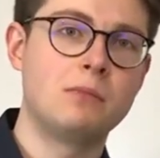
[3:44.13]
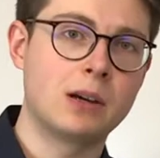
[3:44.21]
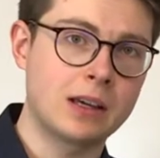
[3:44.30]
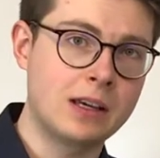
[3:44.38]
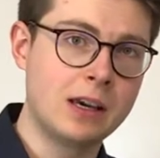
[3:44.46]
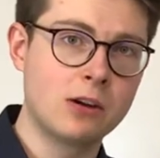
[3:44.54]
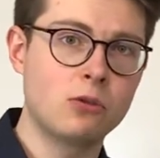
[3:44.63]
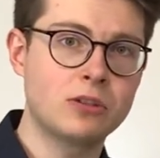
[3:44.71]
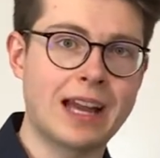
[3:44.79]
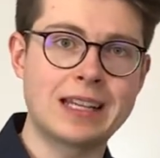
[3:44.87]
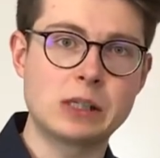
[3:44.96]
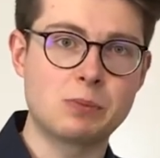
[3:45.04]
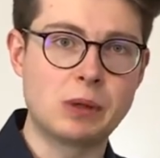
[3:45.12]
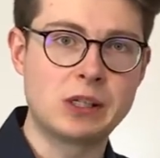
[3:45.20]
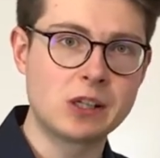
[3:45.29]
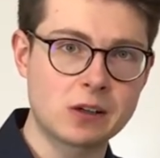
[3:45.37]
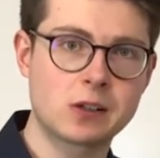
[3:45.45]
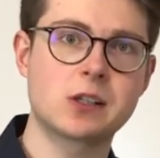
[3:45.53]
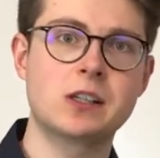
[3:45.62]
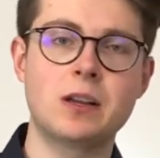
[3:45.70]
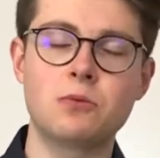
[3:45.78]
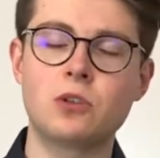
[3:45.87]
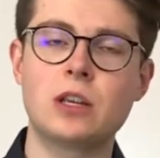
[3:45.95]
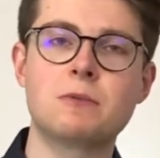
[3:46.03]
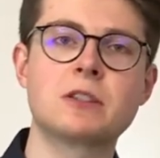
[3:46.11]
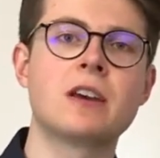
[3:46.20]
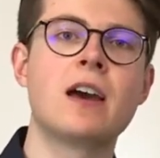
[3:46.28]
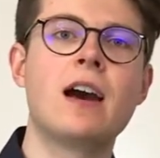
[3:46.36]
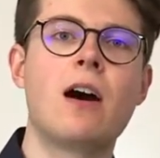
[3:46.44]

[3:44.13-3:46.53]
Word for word: Regierung deines Bezirks, in dem du lebst.